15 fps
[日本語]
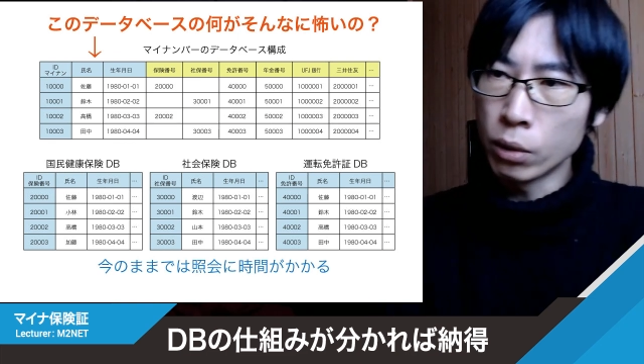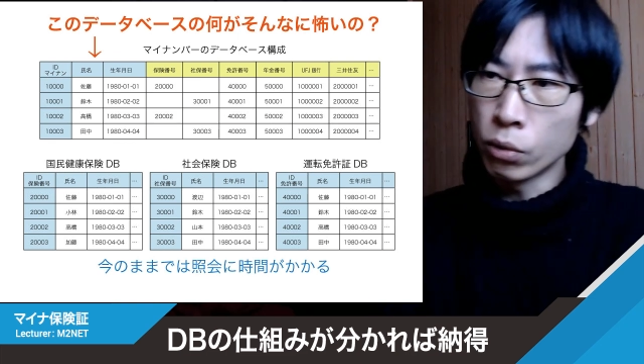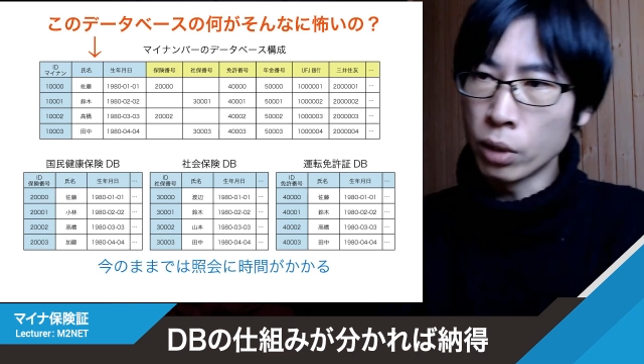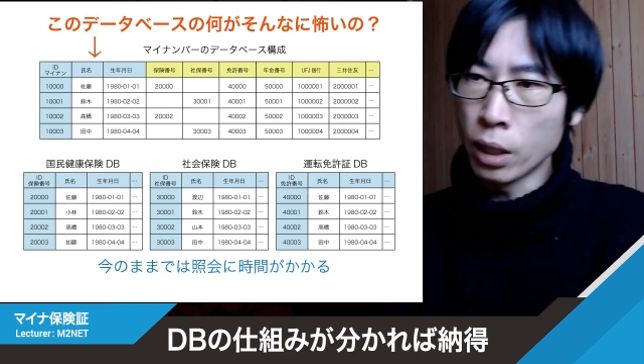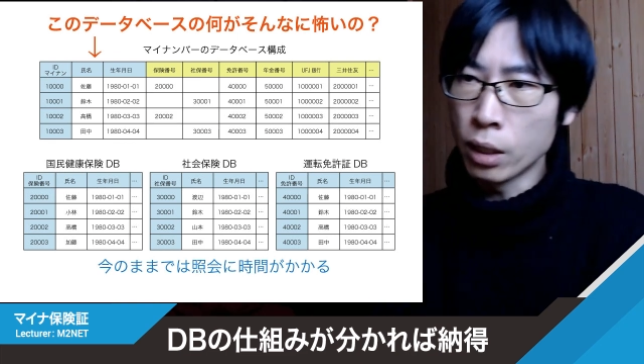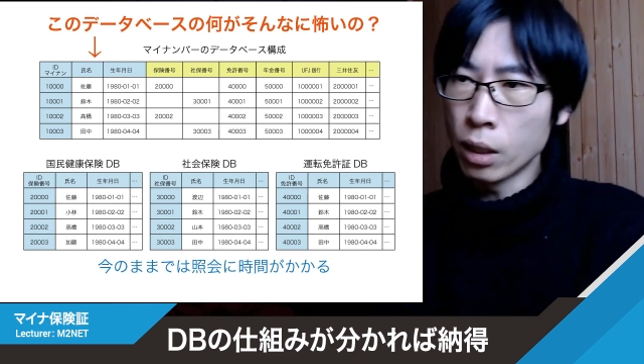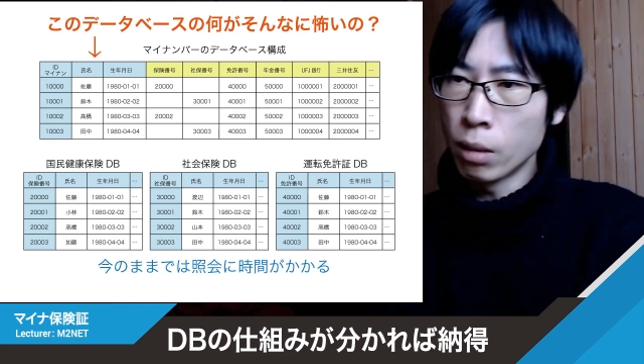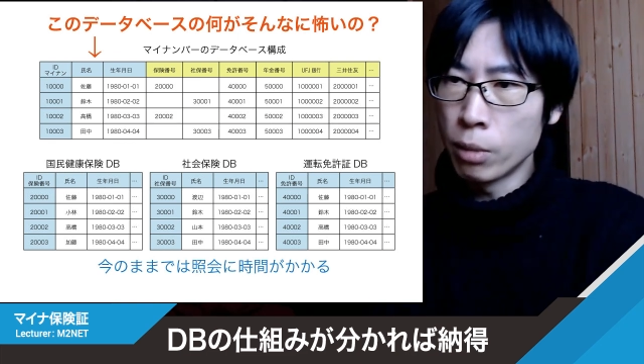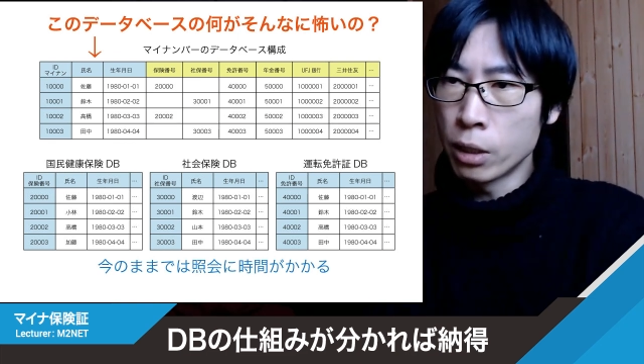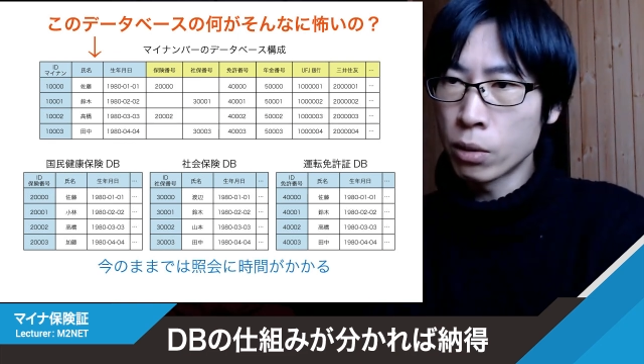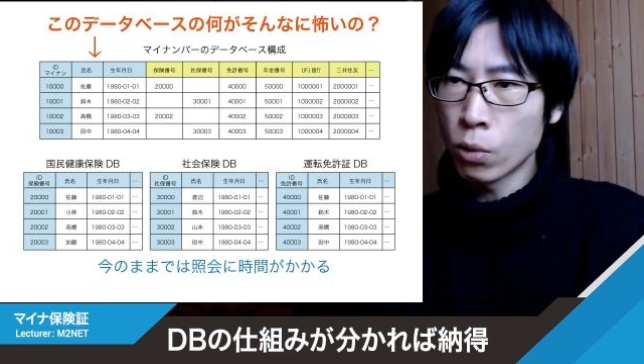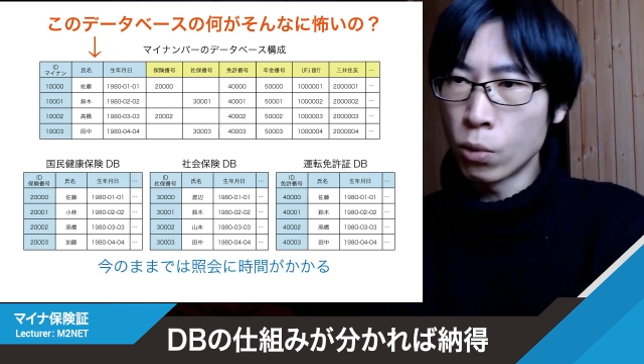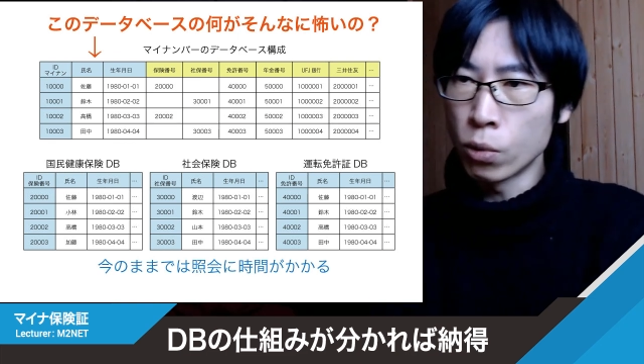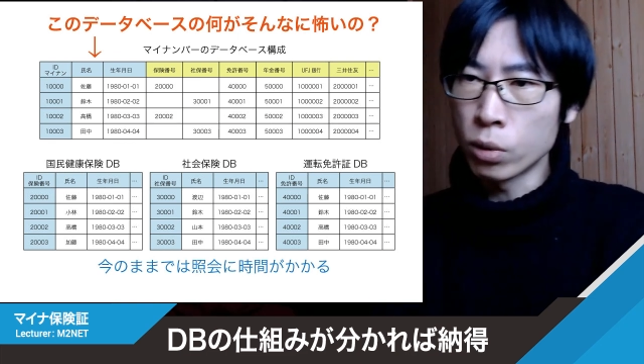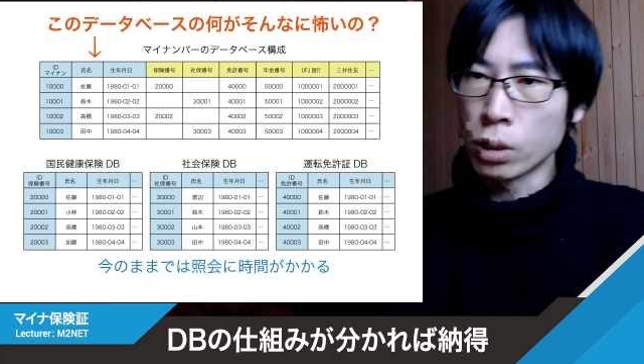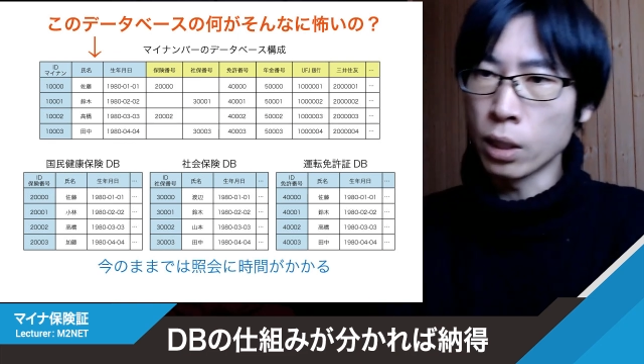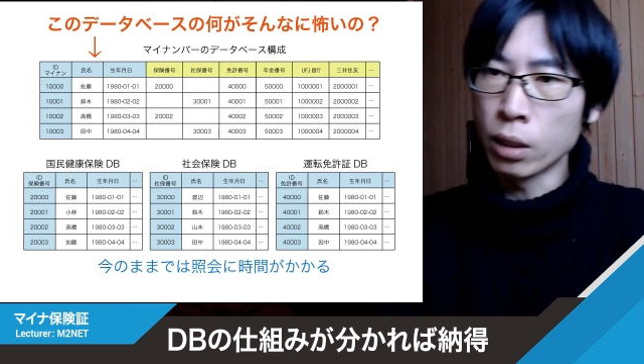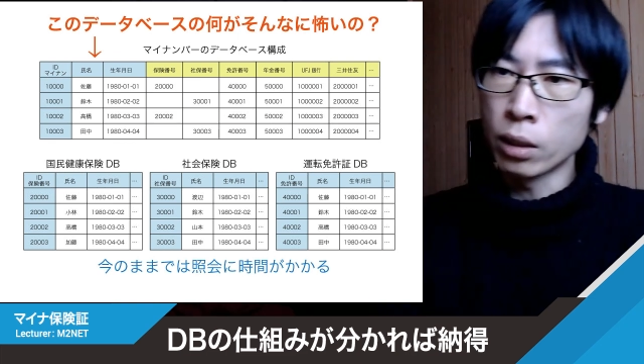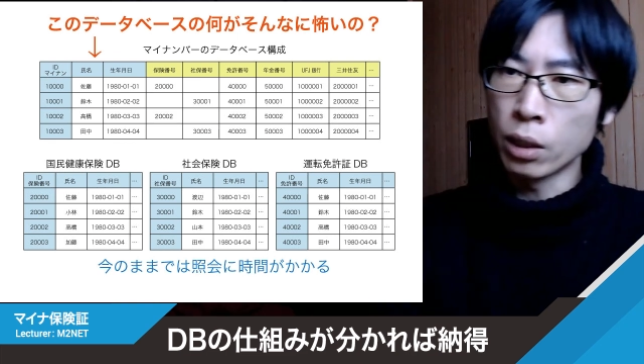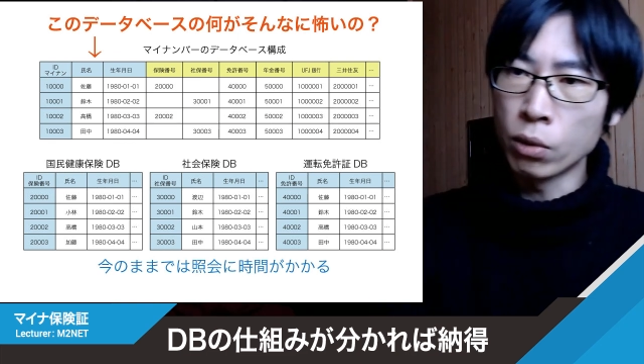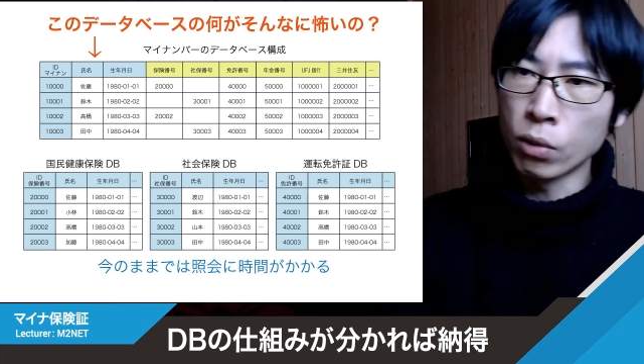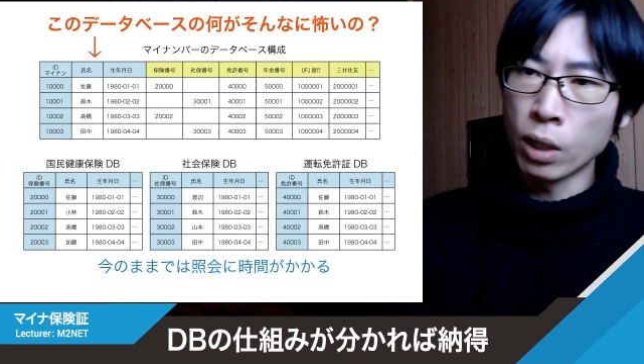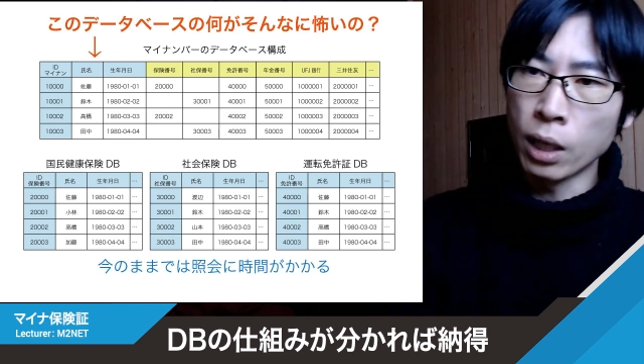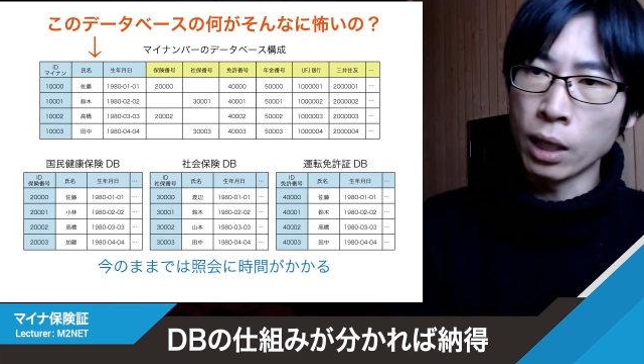のデータベース構成っていうのが